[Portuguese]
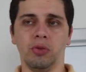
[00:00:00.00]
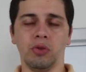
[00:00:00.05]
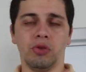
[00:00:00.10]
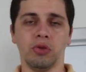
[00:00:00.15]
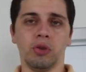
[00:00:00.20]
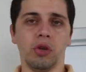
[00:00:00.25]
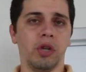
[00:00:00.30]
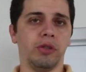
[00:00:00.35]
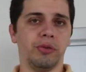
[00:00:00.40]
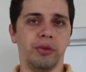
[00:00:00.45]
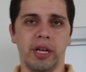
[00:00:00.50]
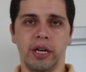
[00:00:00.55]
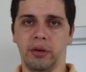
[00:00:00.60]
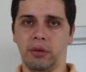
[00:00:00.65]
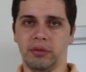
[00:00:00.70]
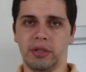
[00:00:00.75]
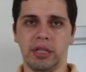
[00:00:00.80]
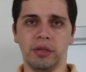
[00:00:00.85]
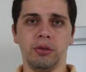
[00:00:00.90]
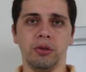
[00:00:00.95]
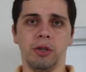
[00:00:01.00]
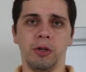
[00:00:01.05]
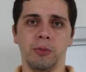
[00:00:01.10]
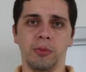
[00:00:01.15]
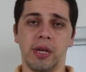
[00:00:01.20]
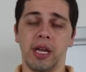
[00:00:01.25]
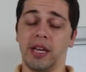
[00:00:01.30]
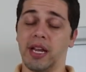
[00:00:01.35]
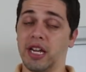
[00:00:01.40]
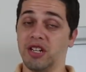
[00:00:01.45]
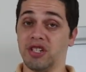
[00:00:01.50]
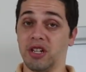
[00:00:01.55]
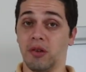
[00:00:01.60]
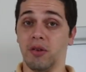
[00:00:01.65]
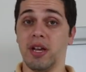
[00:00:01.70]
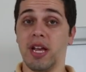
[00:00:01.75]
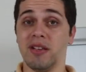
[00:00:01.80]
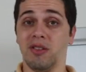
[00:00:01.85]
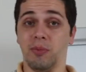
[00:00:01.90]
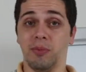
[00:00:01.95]
do, sócio recrutador, porque quem já
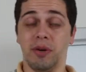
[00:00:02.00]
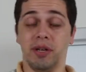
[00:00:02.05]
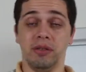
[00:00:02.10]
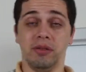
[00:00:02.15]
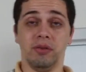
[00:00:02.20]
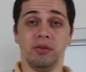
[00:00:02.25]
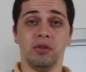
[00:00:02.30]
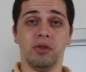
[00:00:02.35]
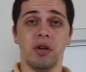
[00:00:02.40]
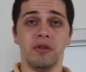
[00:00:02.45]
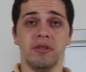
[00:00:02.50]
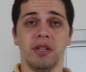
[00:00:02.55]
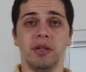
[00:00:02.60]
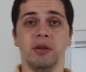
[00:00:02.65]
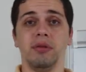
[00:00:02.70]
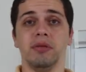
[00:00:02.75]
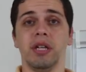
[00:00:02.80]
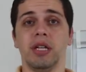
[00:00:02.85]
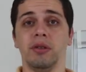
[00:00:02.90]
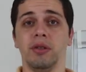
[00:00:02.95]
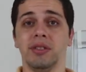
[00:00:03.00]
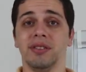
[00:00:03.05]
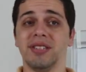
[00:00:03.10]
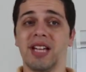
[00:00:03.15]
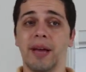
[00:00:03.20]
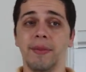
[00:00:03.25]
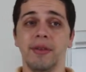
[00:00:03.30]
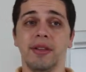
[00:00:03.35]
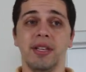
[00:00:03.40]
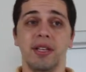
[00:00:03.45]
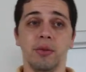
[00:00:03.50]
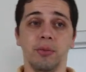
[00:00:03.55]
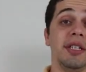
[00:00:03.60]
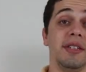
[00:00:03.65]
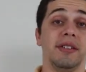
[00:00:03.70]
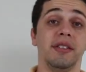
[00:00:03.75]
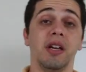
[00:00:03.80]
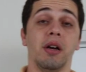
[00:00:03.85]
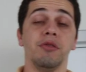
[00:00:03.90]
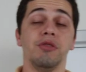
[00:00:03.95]
conhece o plano do sócio recrutador sabe que o
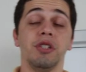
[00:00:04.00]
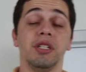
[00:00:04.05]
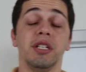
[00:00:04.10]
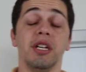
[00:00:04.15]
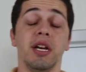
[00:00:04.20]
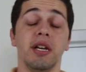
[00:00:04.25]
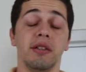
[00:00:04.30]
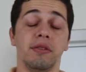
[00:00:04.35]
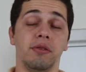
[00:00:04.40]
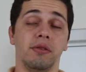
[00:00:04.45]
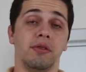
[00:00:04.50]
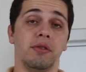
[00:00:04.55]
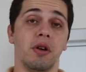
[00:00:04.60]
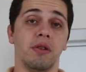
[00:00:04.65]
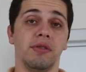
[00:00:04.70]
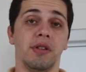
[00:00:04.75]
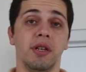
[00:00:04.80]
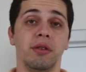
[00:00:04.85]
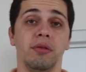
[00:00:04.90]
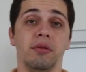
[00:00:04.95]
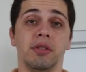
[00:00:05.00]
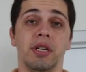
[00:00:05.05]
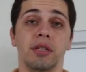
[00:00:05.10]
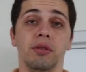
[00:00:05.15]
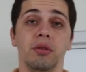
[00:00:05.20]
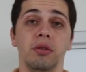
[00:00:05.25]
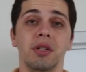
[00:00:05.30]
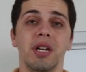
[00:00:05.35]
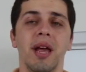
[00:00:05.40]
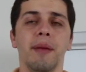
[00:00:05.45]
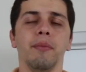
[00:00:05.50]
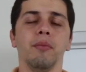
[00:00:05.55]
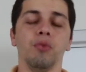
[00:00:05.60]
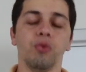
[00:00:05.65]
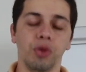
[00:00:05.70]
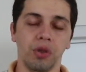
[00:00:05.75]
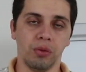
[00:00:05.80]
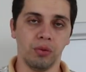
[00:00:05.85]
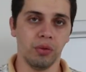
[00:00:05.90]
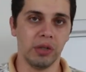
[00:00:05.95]
potencial de ganhos do sócio recrutador é
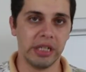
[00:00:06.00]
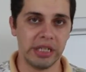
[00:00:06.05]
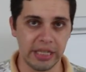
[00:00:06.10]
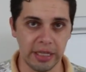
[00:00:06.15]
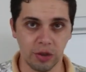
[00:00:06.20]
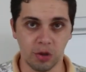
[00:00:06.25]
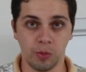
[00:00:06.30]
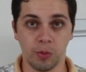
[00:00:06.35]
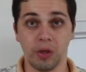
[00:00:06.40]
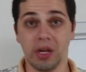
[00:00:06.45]
muito grande,